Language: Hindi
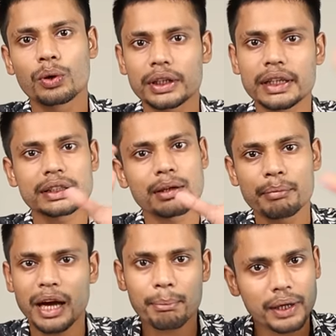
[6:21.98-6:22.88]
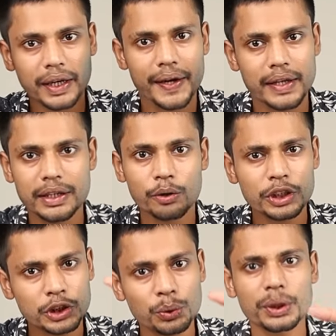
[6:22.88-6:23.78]
कोर्ट ये सब में आप लगे रह
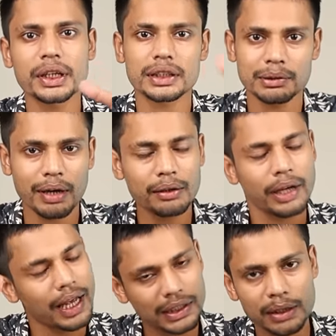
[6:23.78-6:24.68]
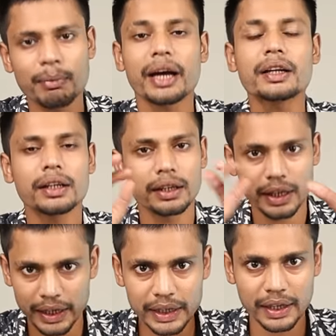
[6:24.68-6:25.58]
जाओगे चोरी का सामान ऐसी बाइक
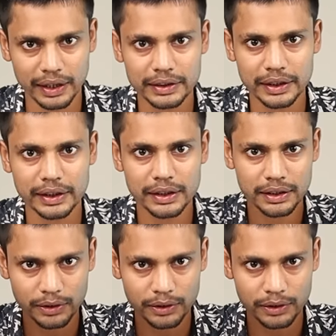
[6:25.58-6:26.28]
नहीं करना चाहिए